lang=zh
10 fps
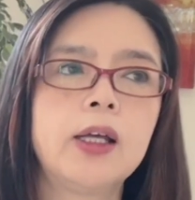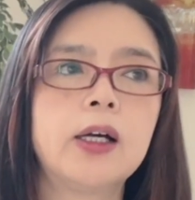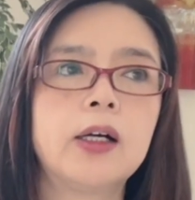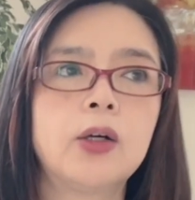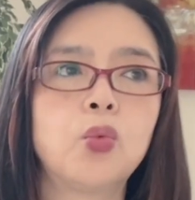
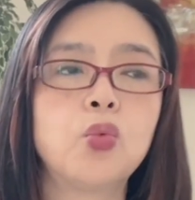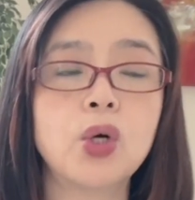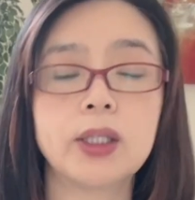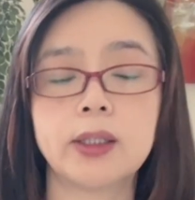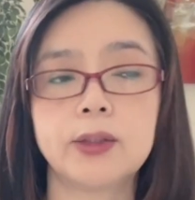呃，
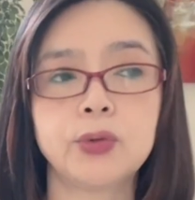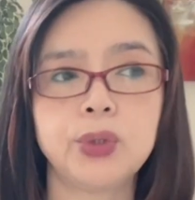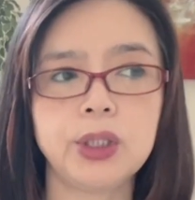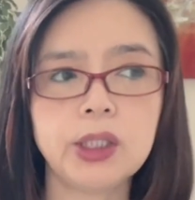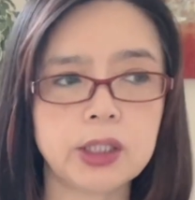我呢就
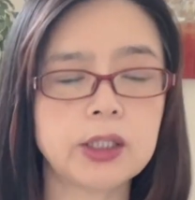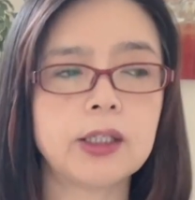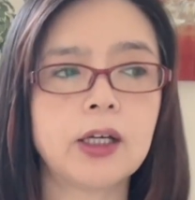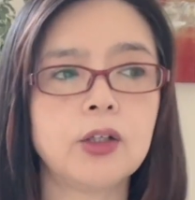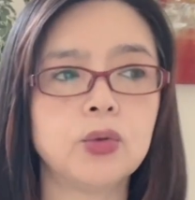一直给
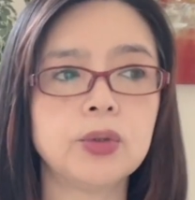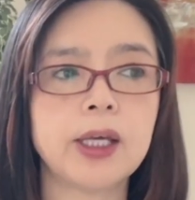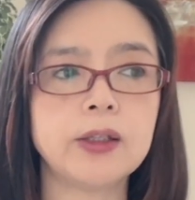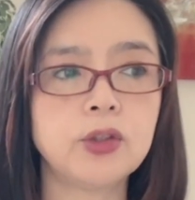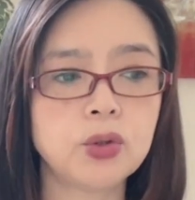他留
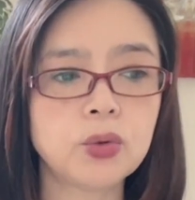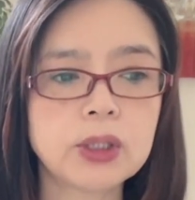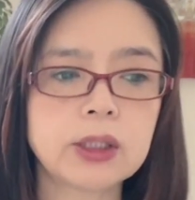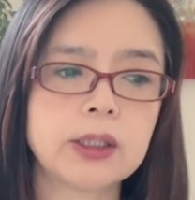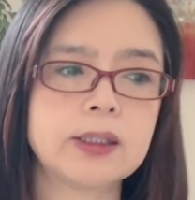言纠
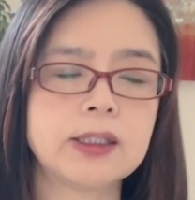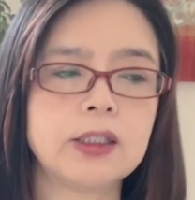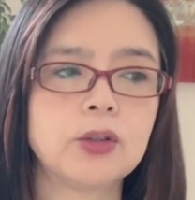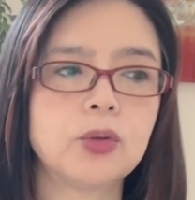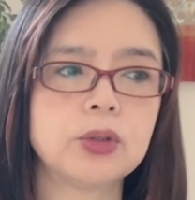正他这
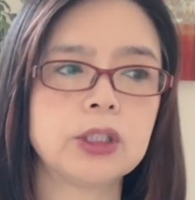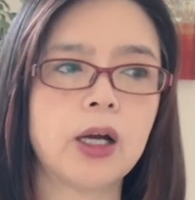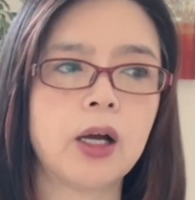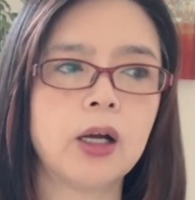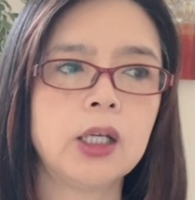些东西
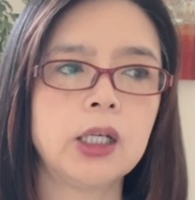哈。